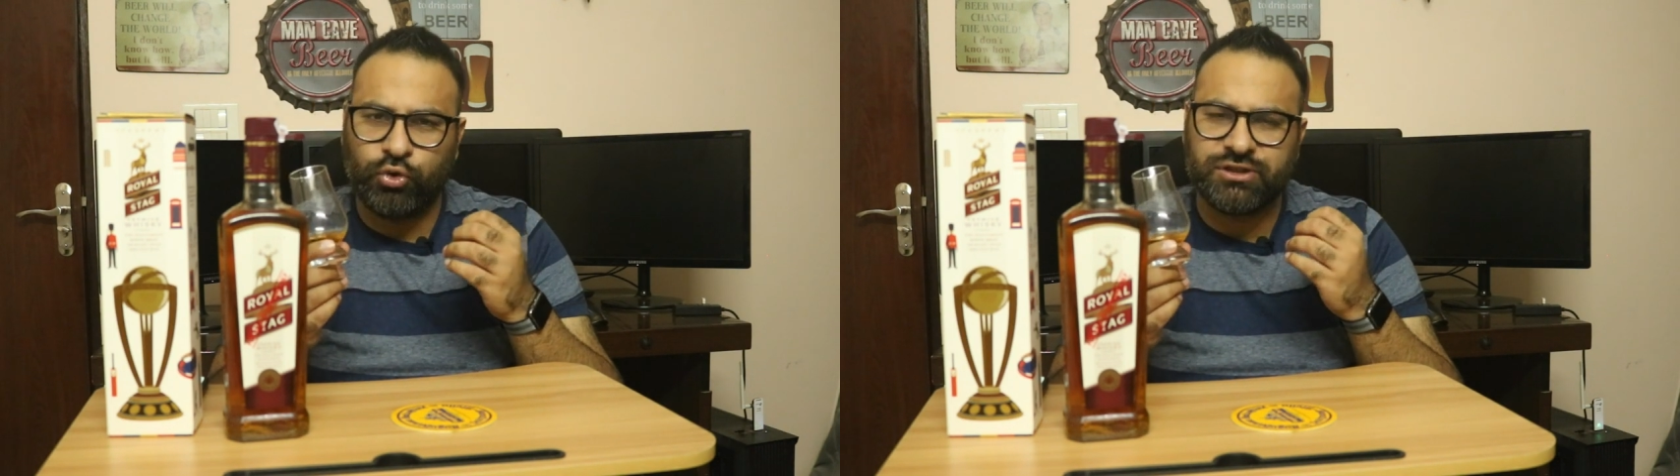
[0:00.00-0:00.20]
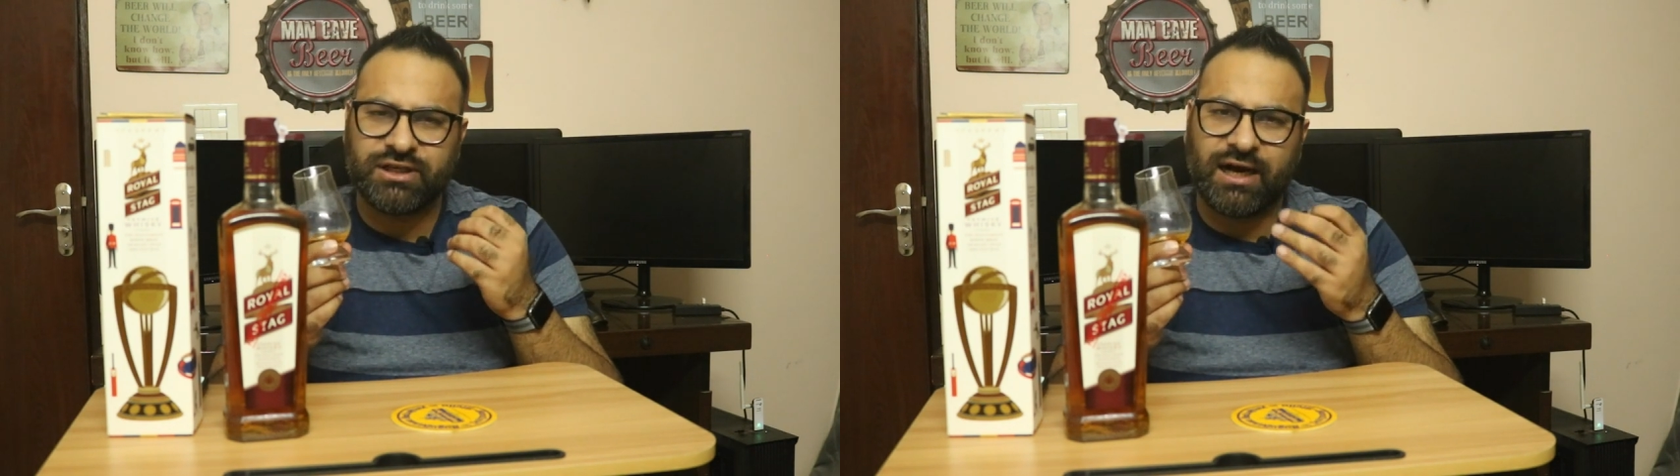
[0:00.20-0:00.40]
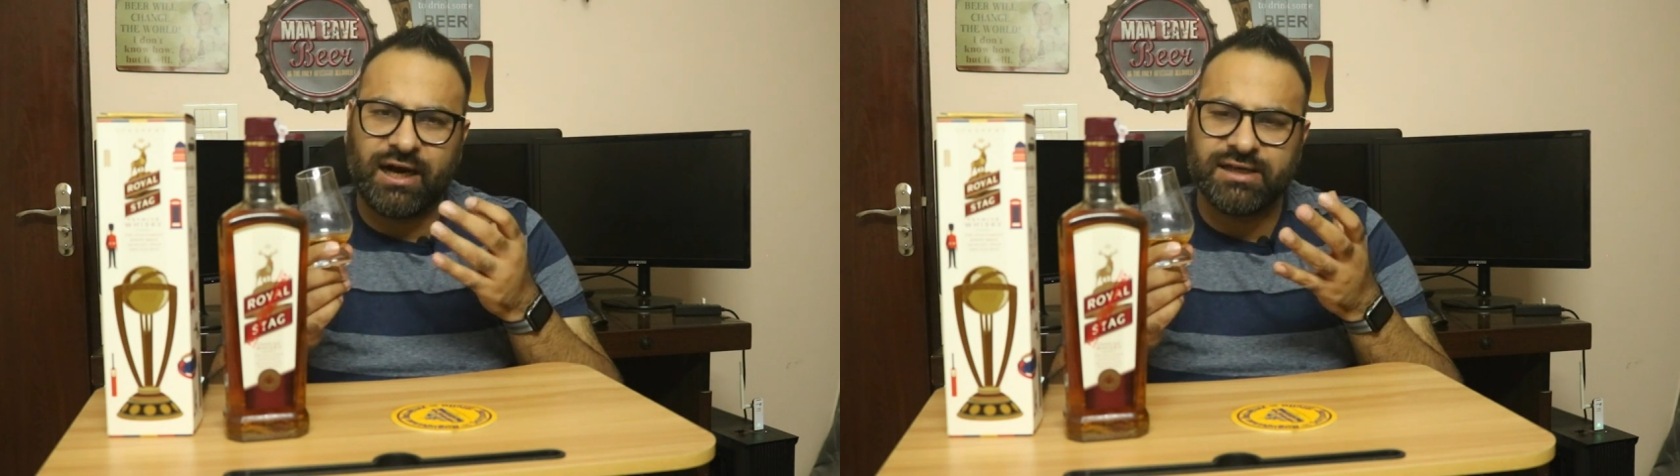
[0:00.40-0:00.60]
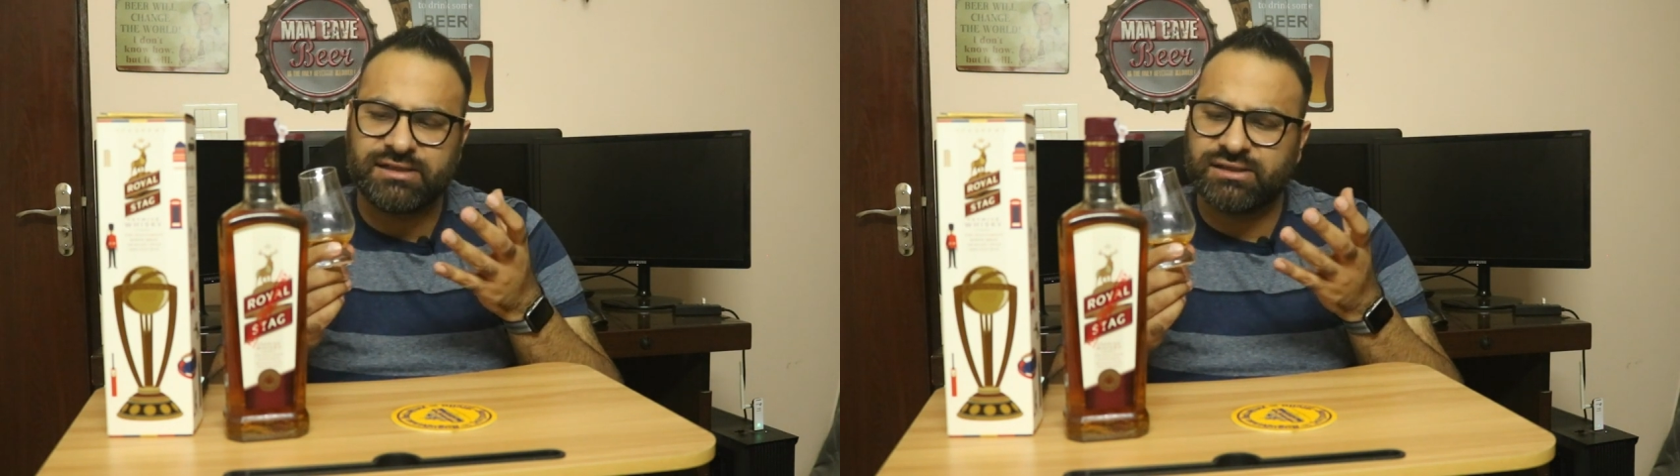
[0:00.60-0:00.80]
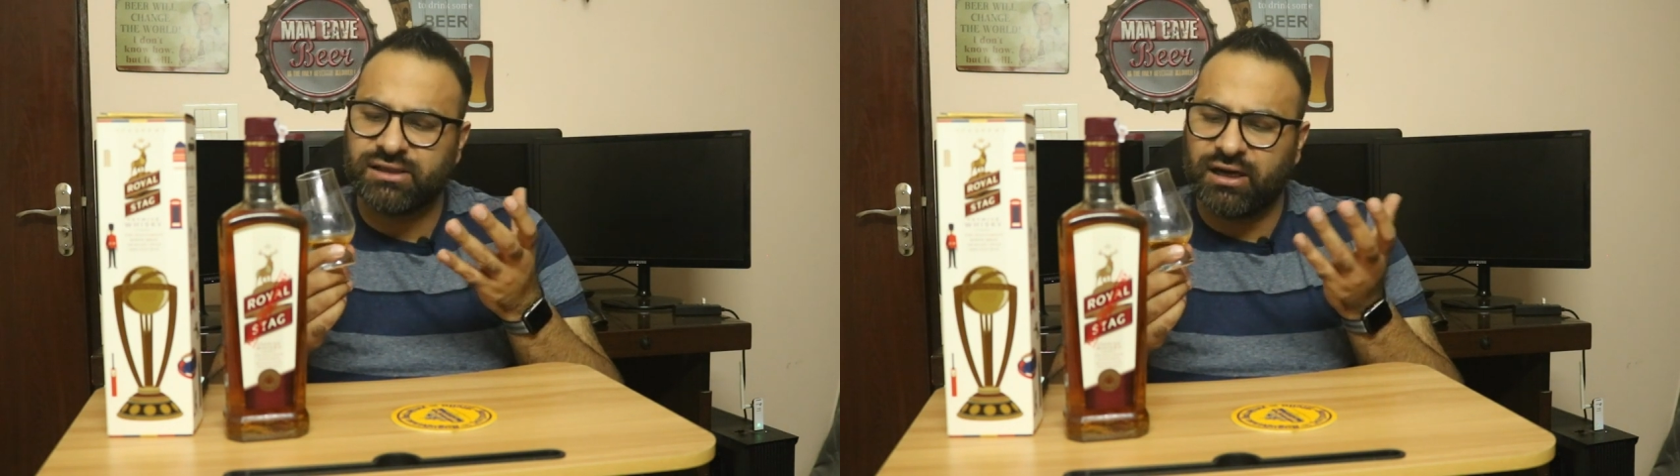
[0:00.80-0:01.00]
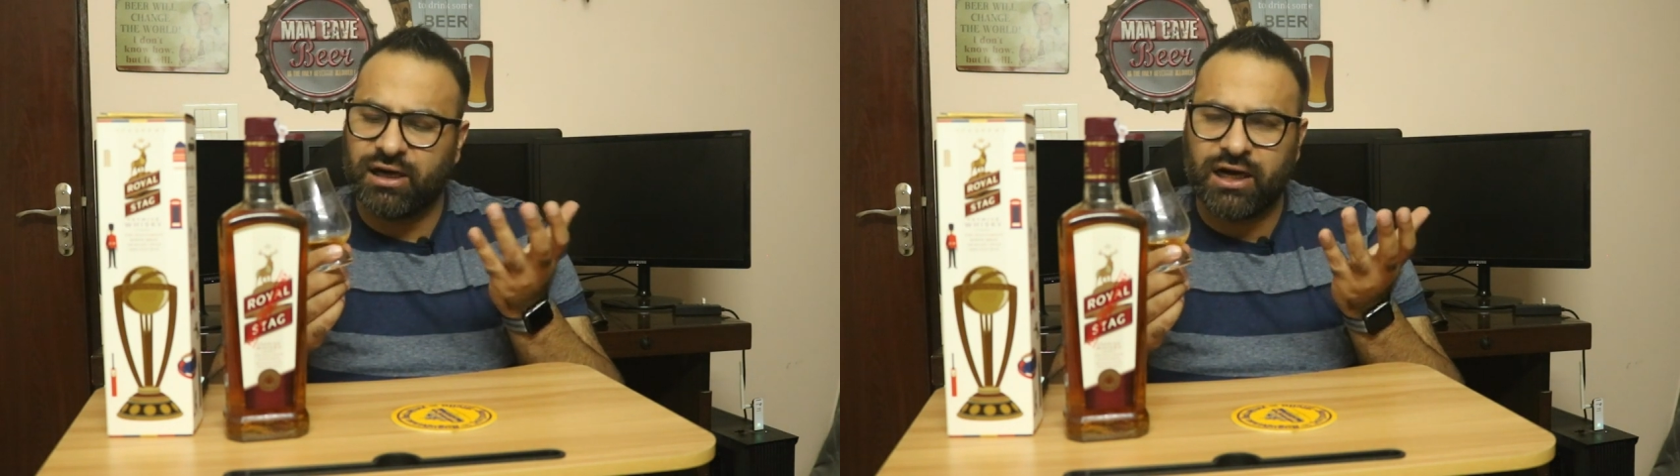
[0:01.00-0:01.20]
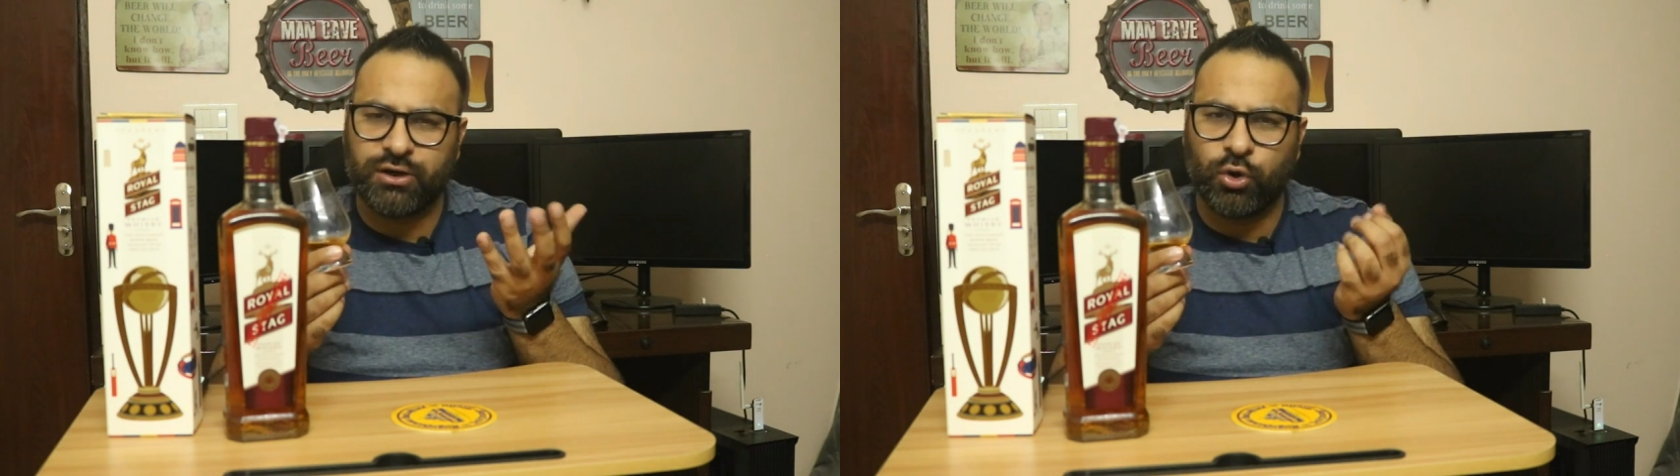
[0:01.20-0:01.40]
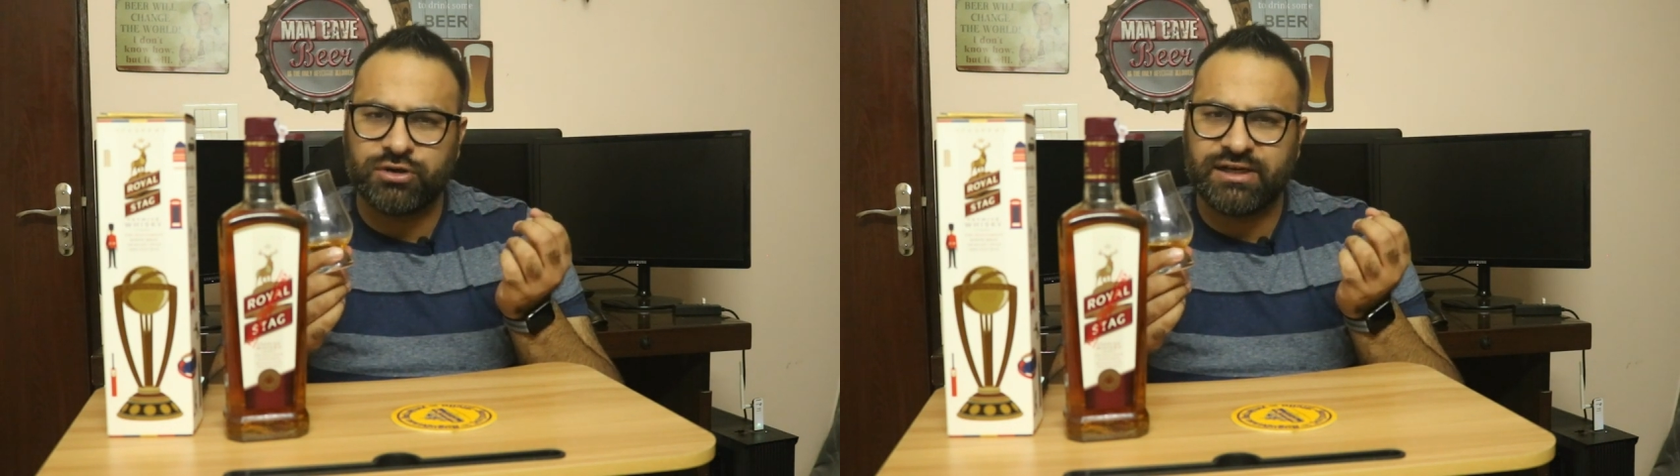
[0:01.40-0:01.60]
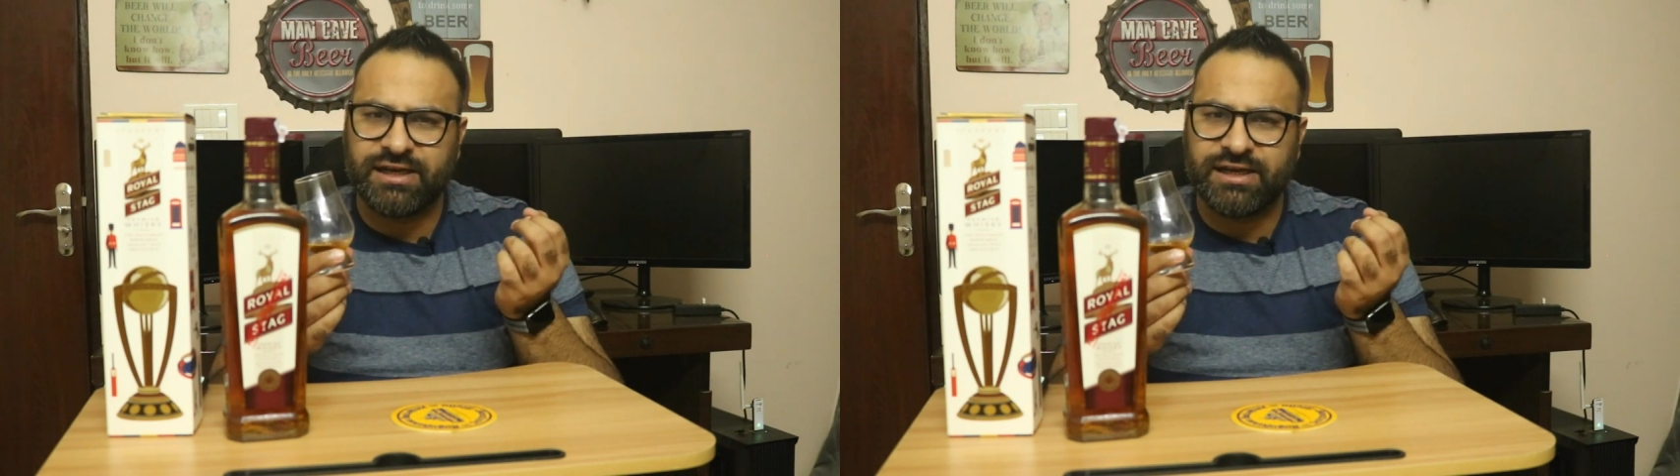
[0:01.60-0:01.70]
कुछ खास नोट्स